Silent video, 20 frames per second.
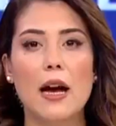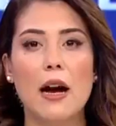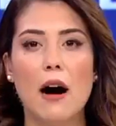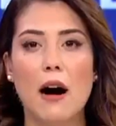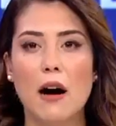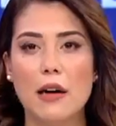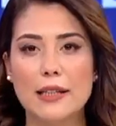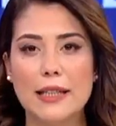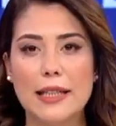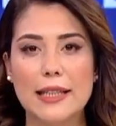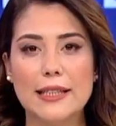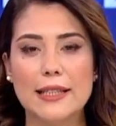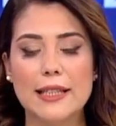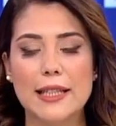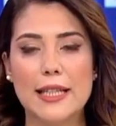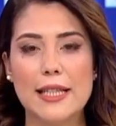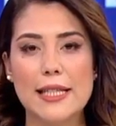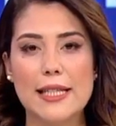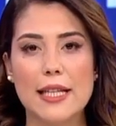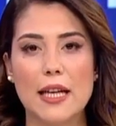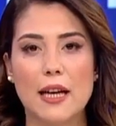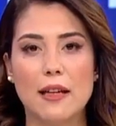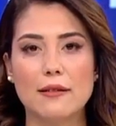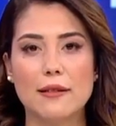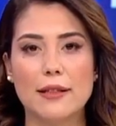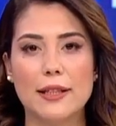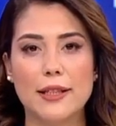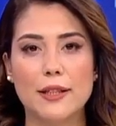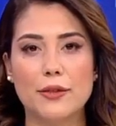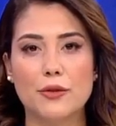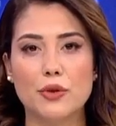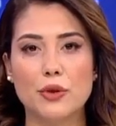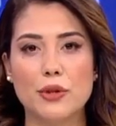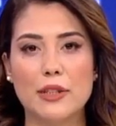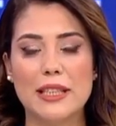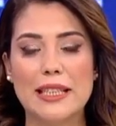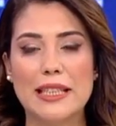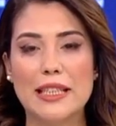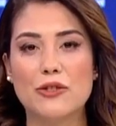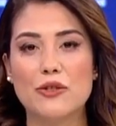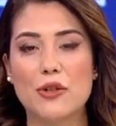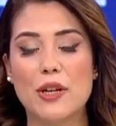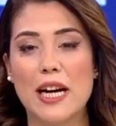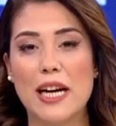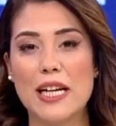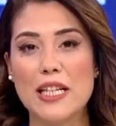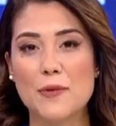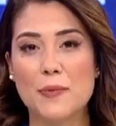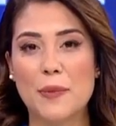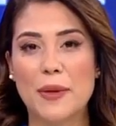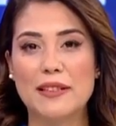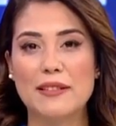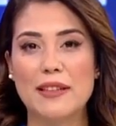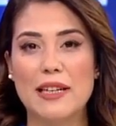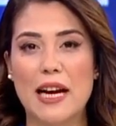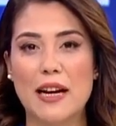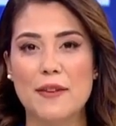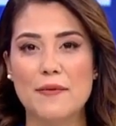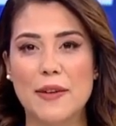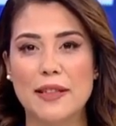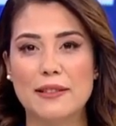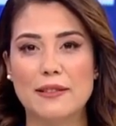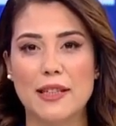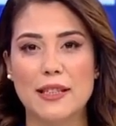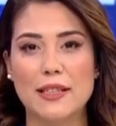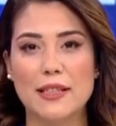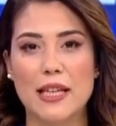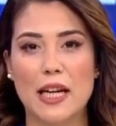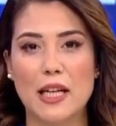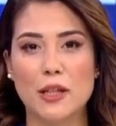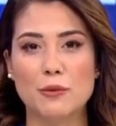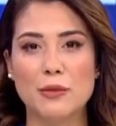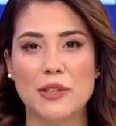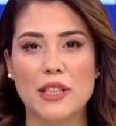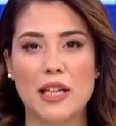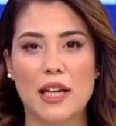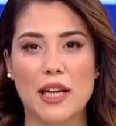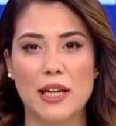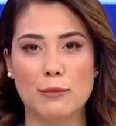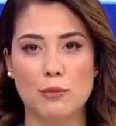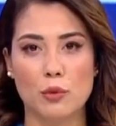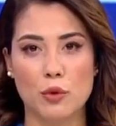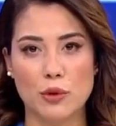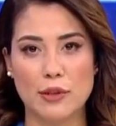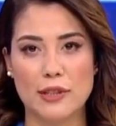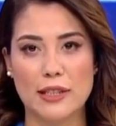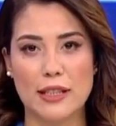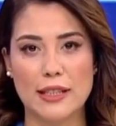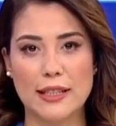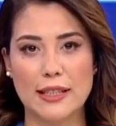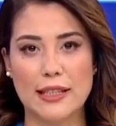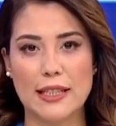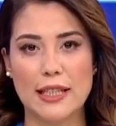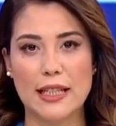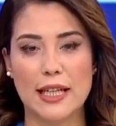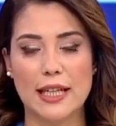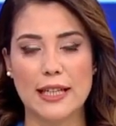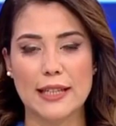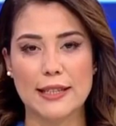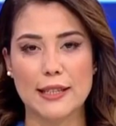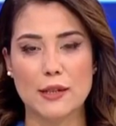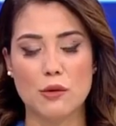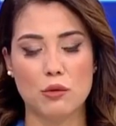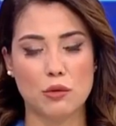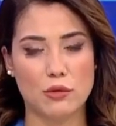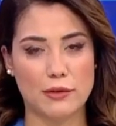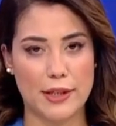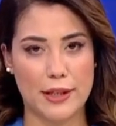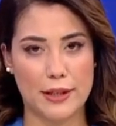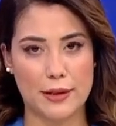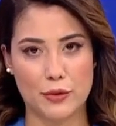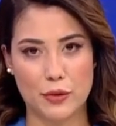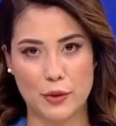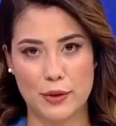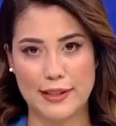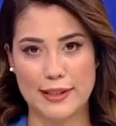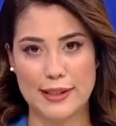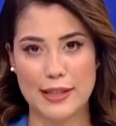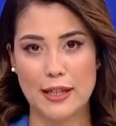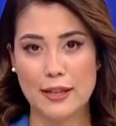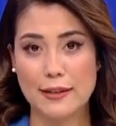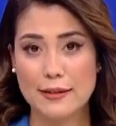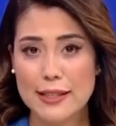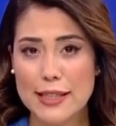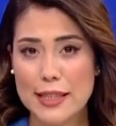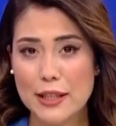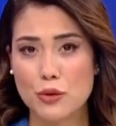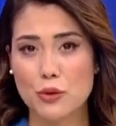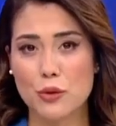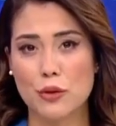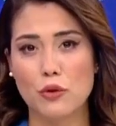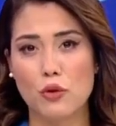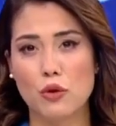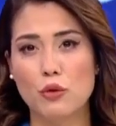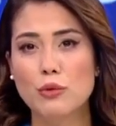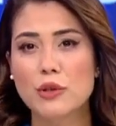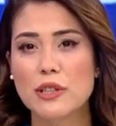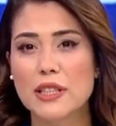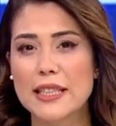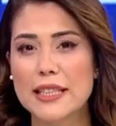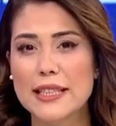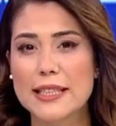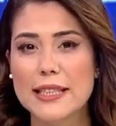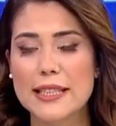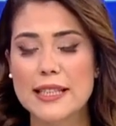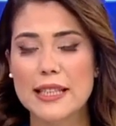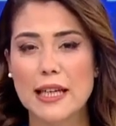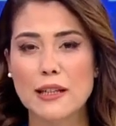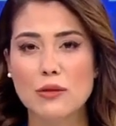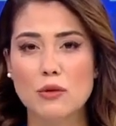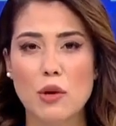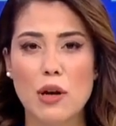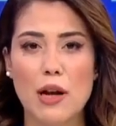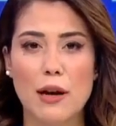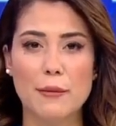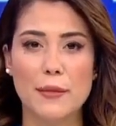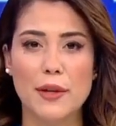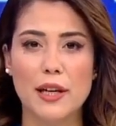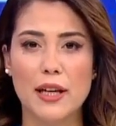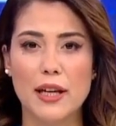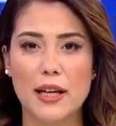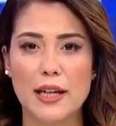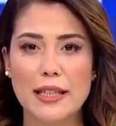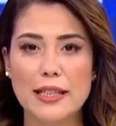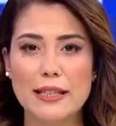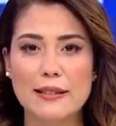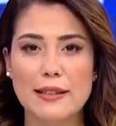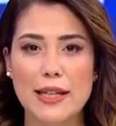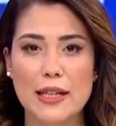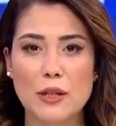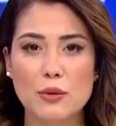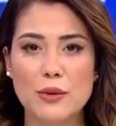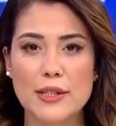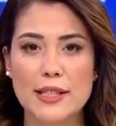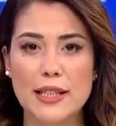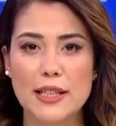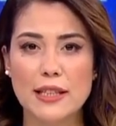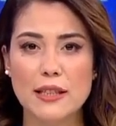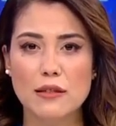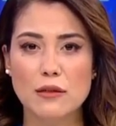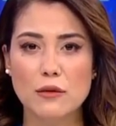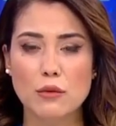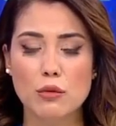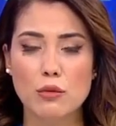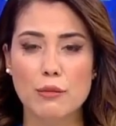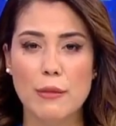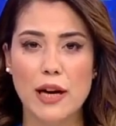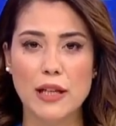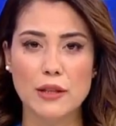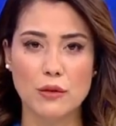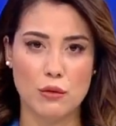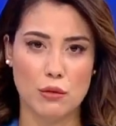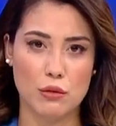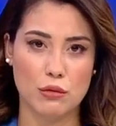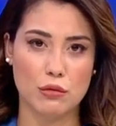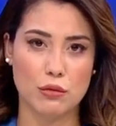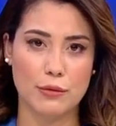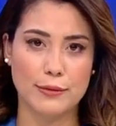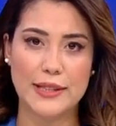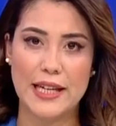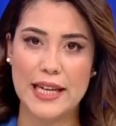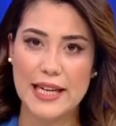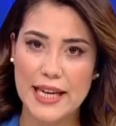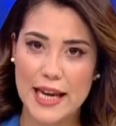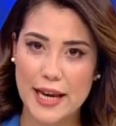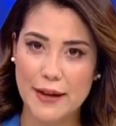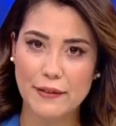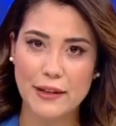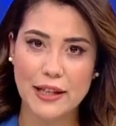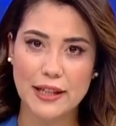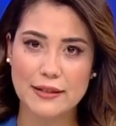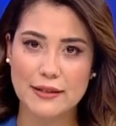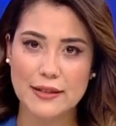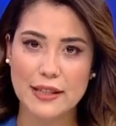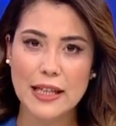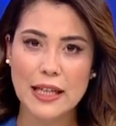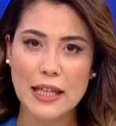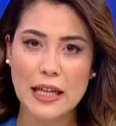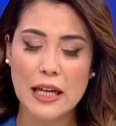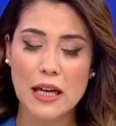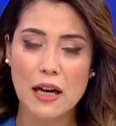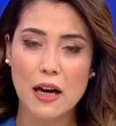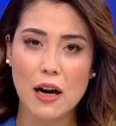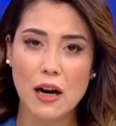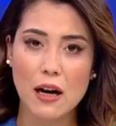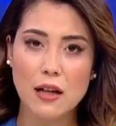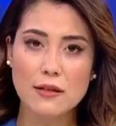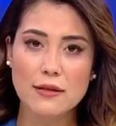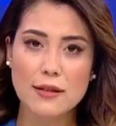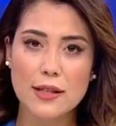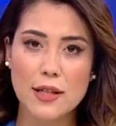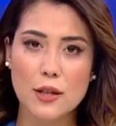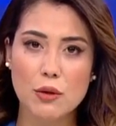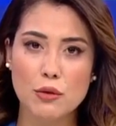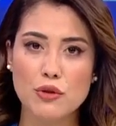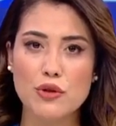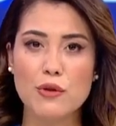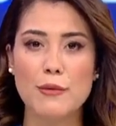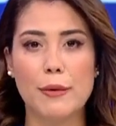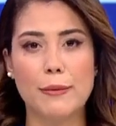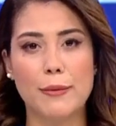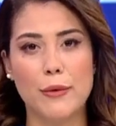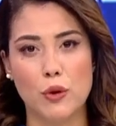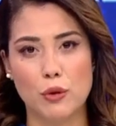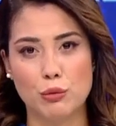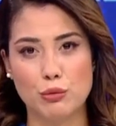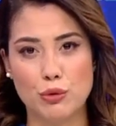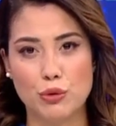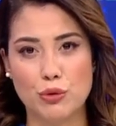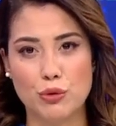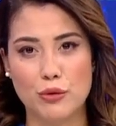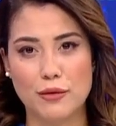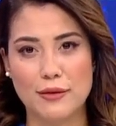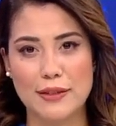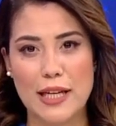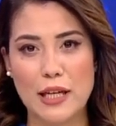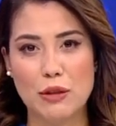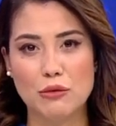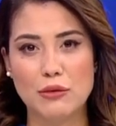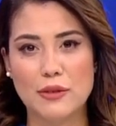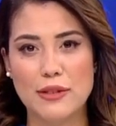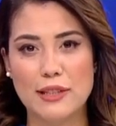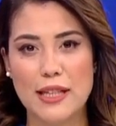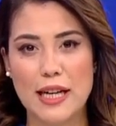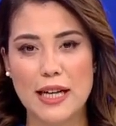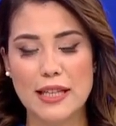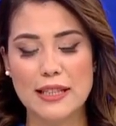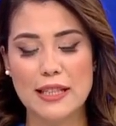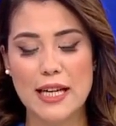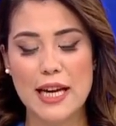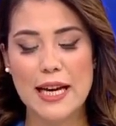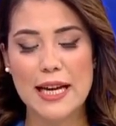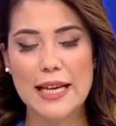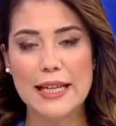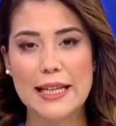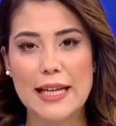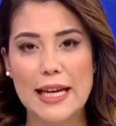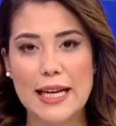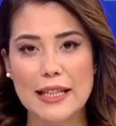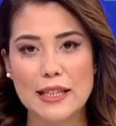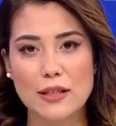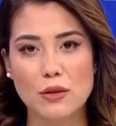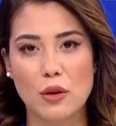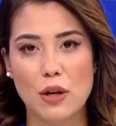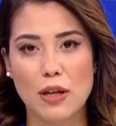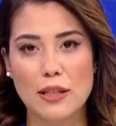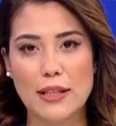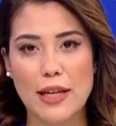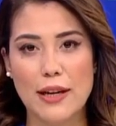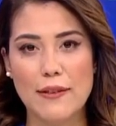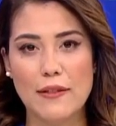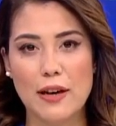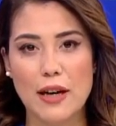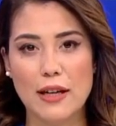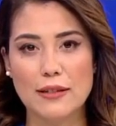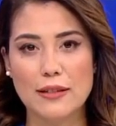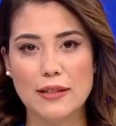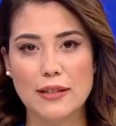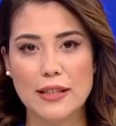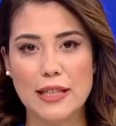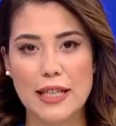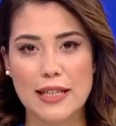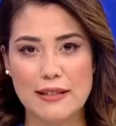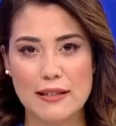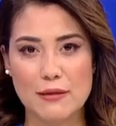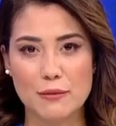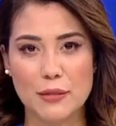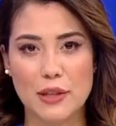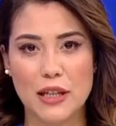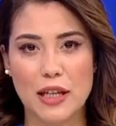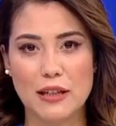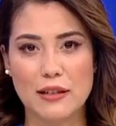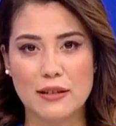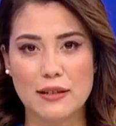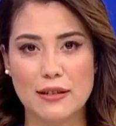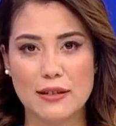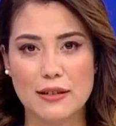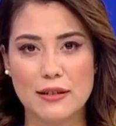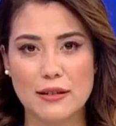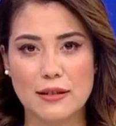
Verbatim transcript: Ankara'daki saldırı için aracı gasp edilen veteriner Mikail Bozlağ'ın hikayesi ortaya çıktı. 6 yaşında ölümün kıyısından dönen Mikail teröristlerin kurbanı oldu. Yeni evliydi. 6 ay önce baba olmuştu. Teröristler yeni doğan evladını yetim bıraktı.